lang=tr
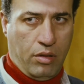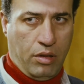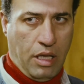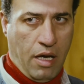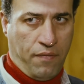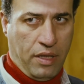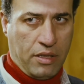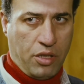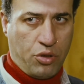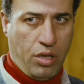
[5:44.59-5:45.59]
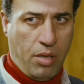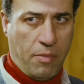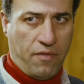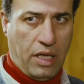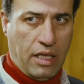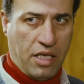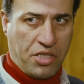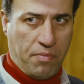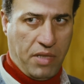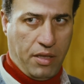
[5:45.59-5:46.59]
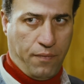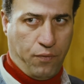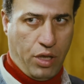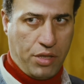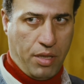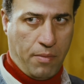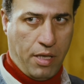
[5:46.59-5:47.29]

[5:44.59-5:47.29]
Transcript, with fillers: Daha fazla söyleme, vallahi şimdi gidip vuracağım ha.